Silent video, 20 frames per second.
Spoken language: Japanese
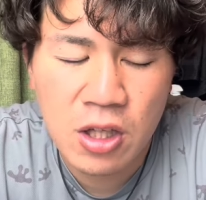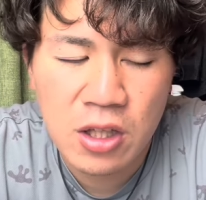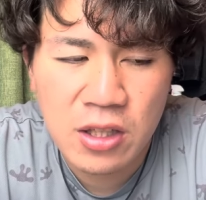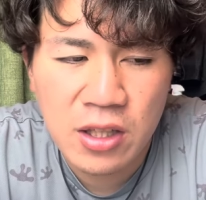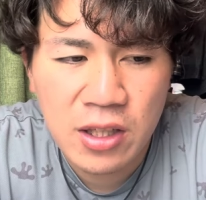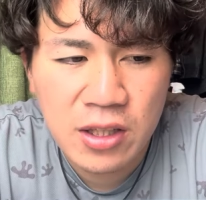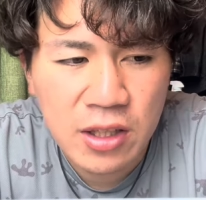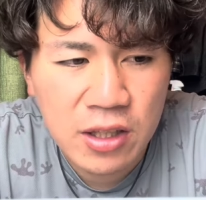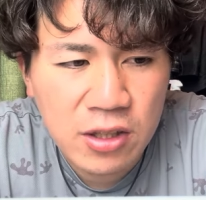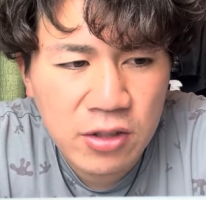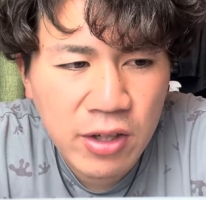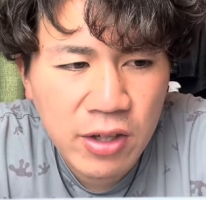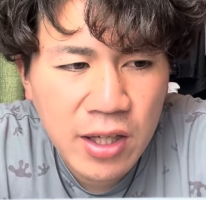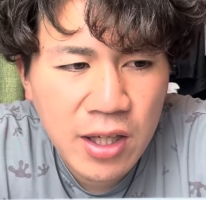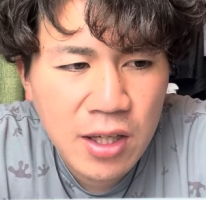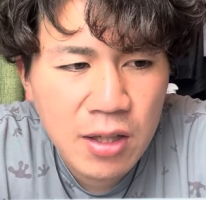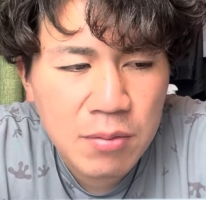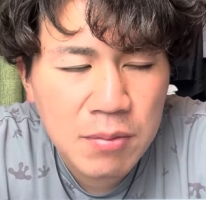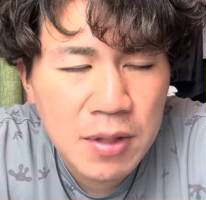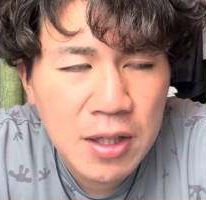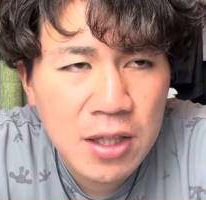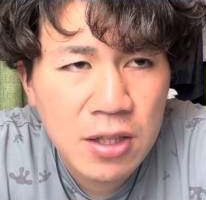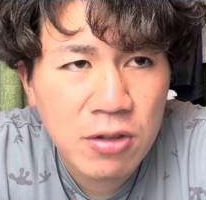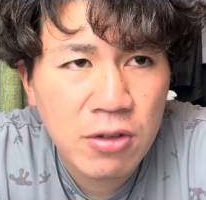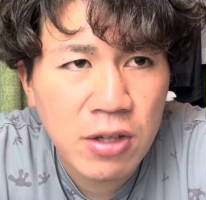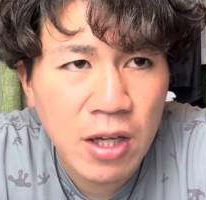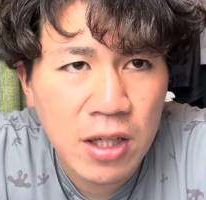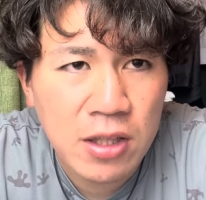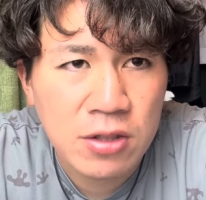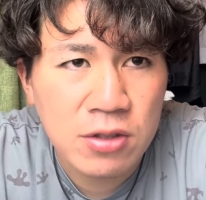結局、英明の
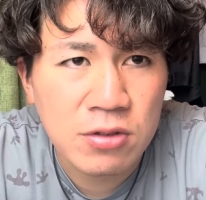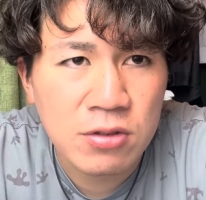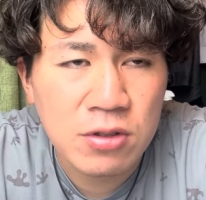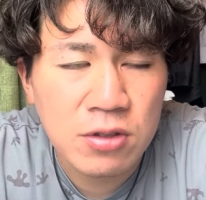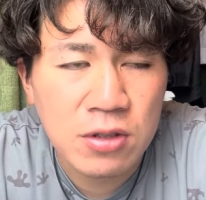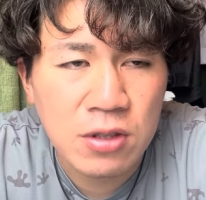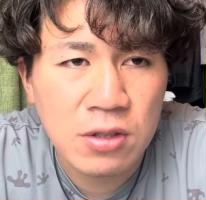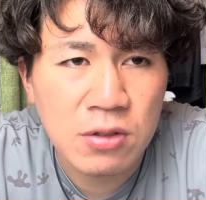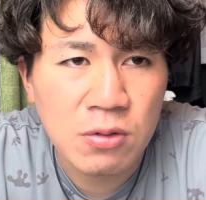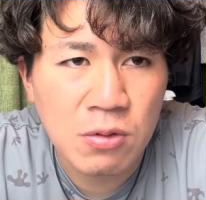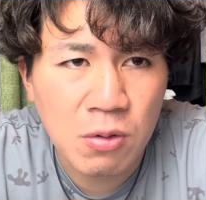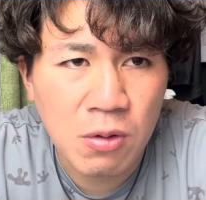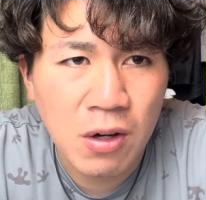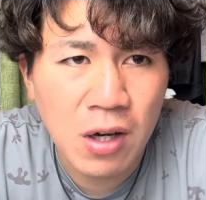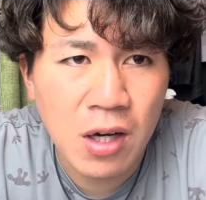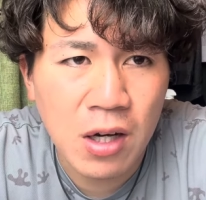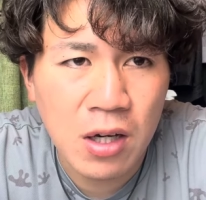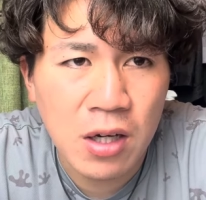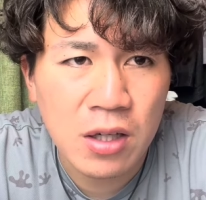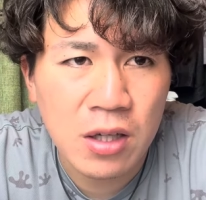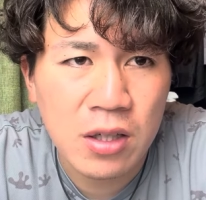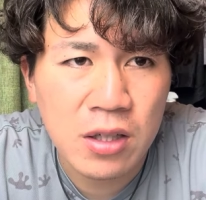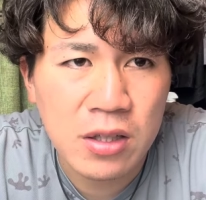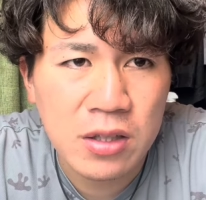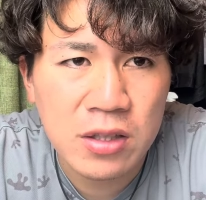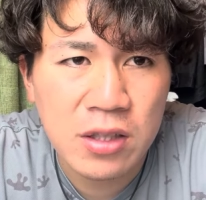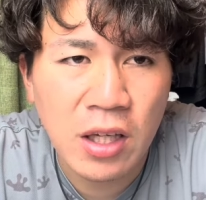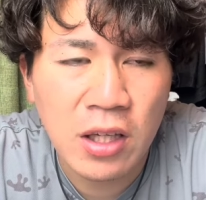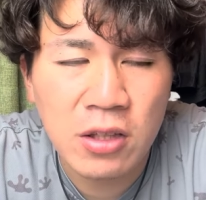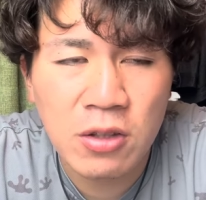野球っていうのは、
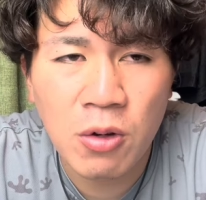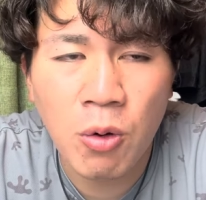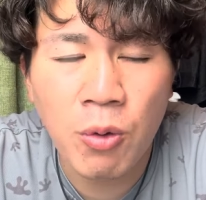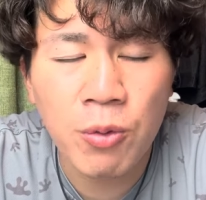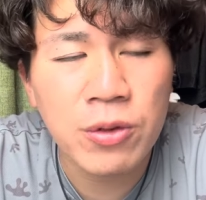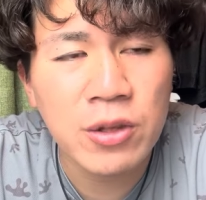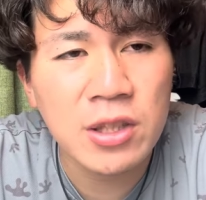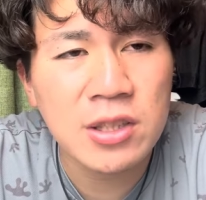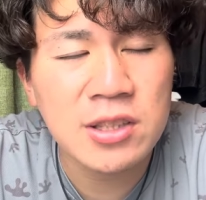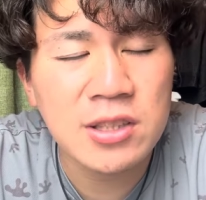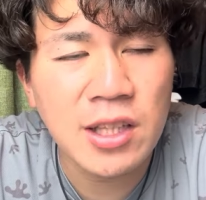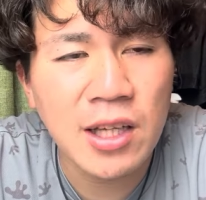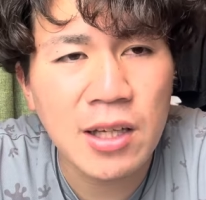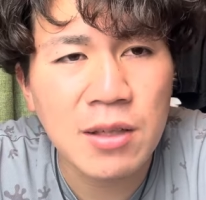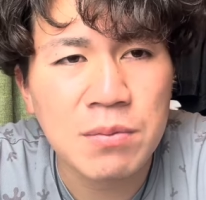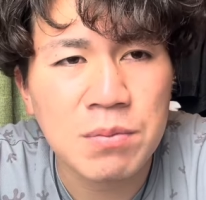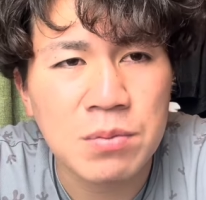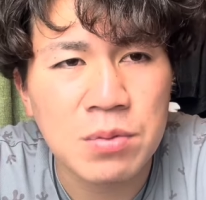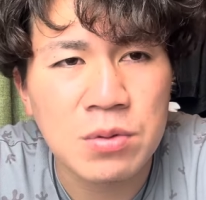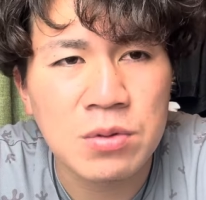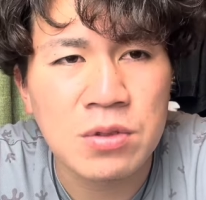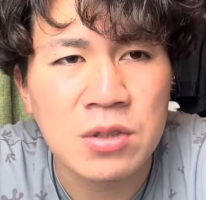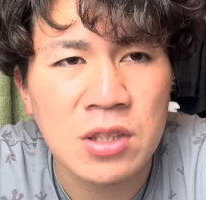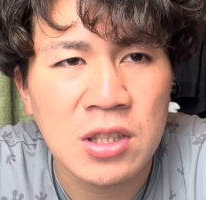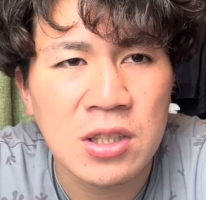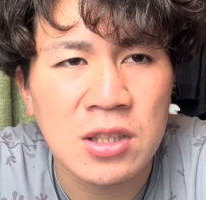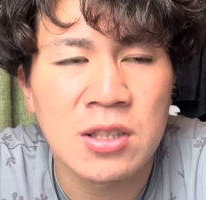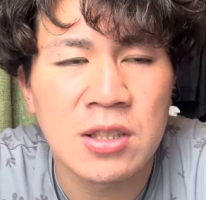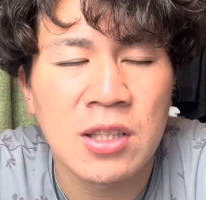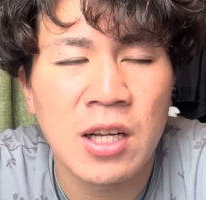結局同じタイプ
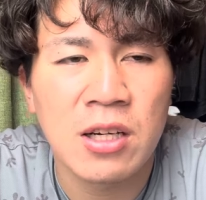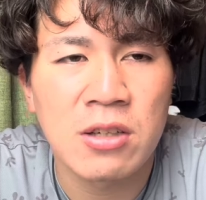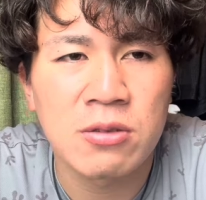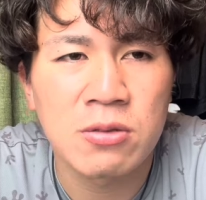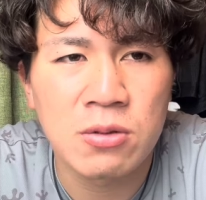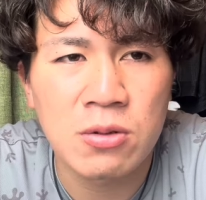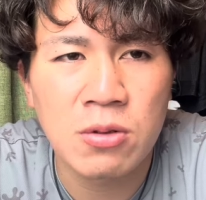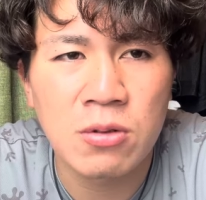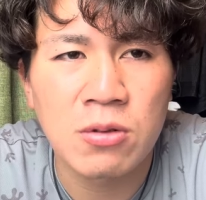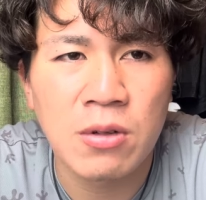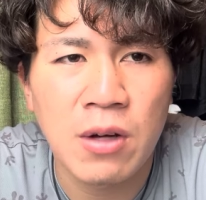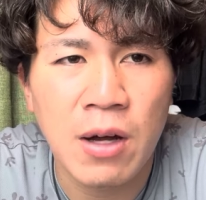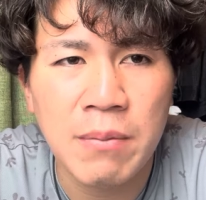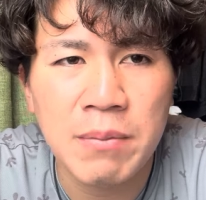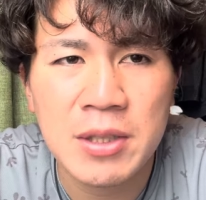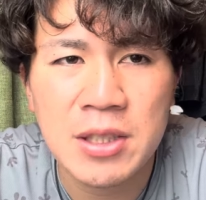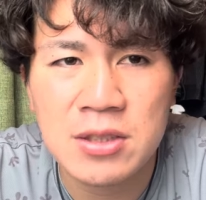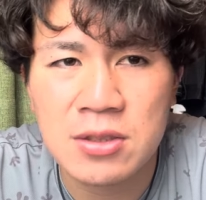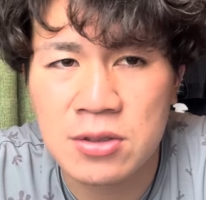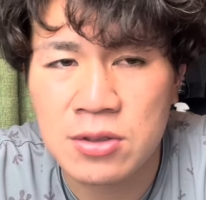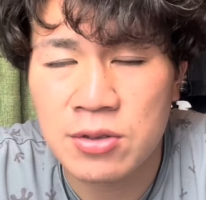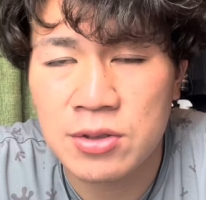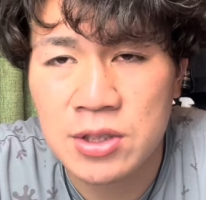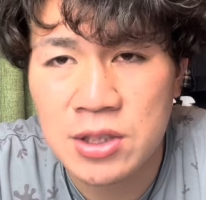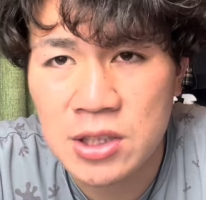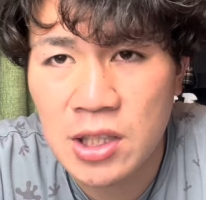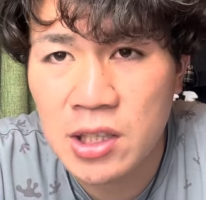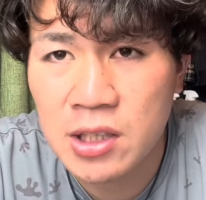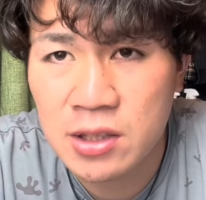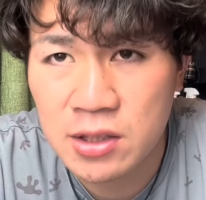になると、あんまり通用し
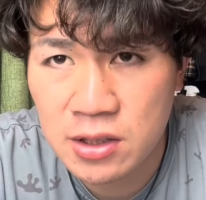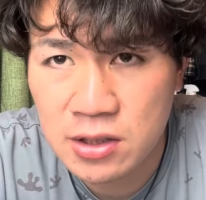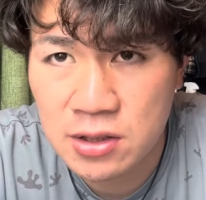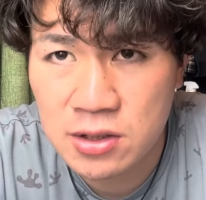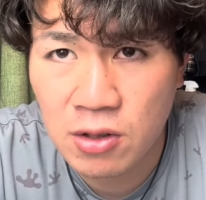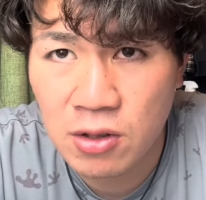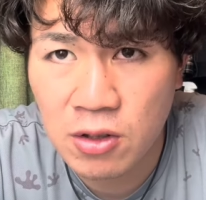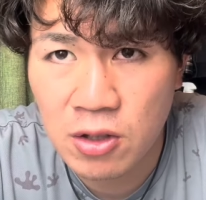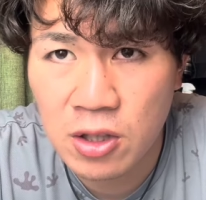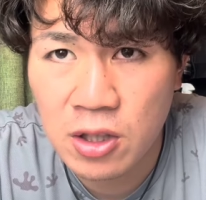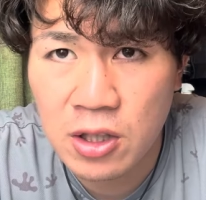ないんですよ。